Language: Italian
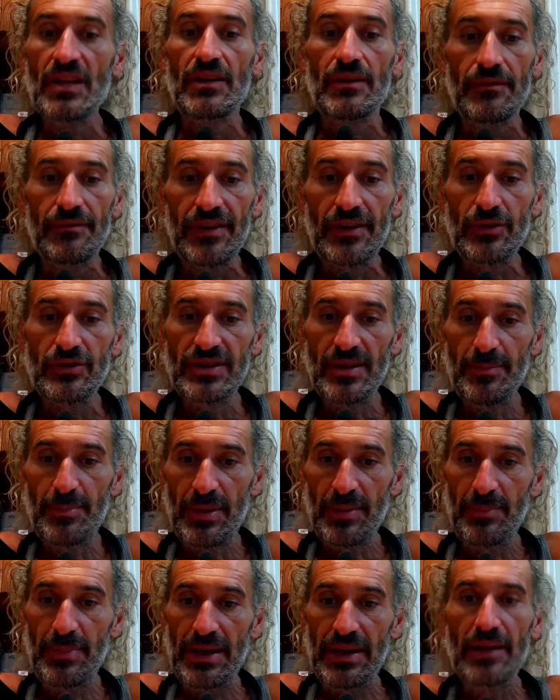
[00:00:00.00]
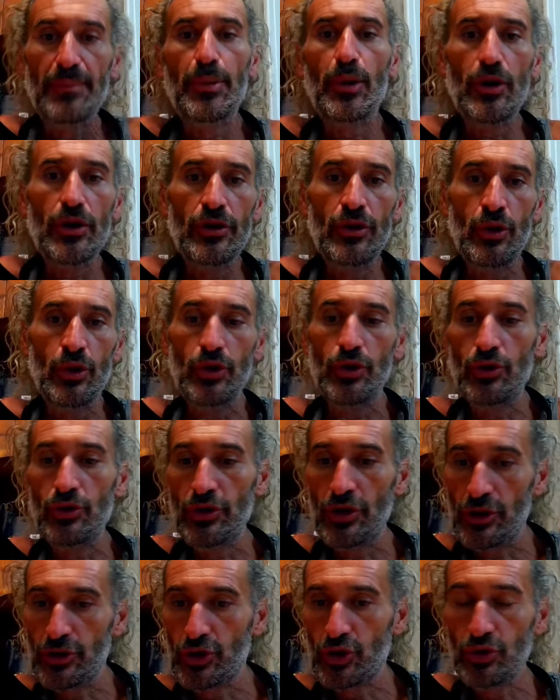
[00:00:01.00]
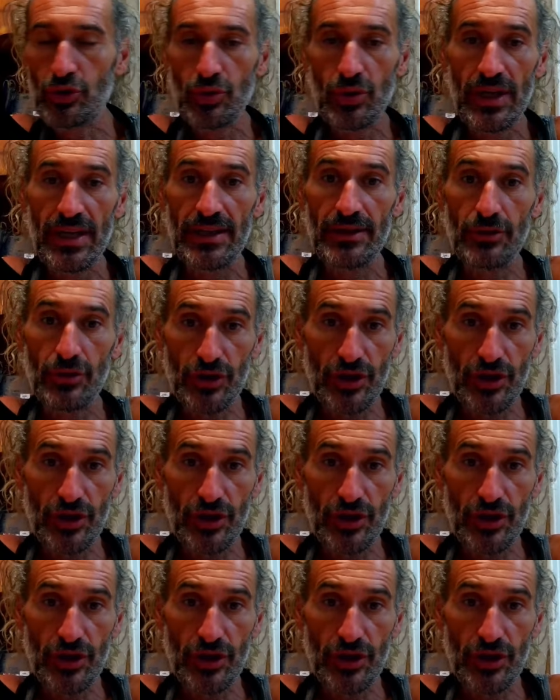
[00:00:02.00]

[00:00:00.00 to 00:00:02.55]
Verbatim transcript: fanno sempre bene. Poi noi con il nostro trucchetto ci